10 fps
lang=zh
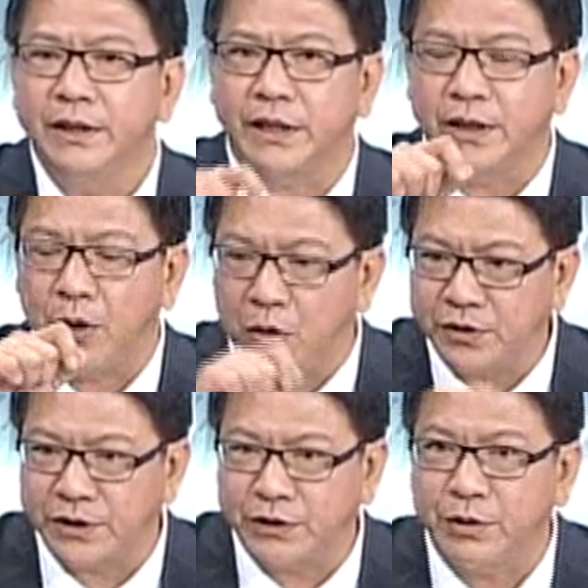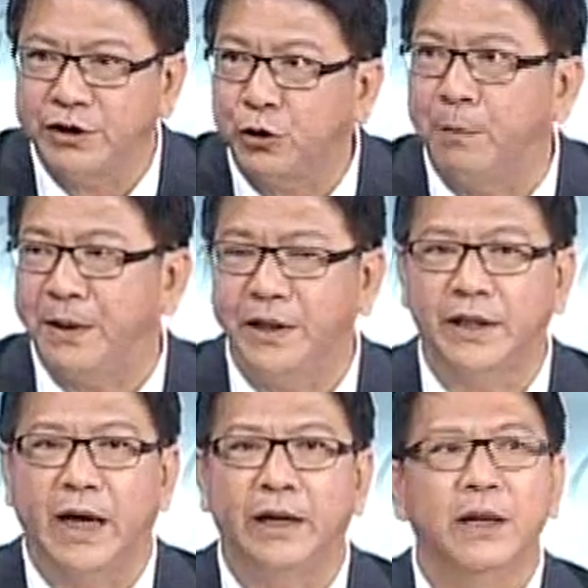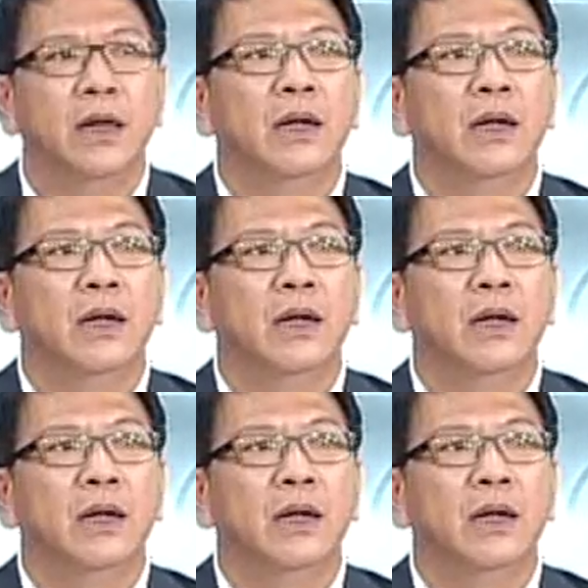这个红十字会做平台，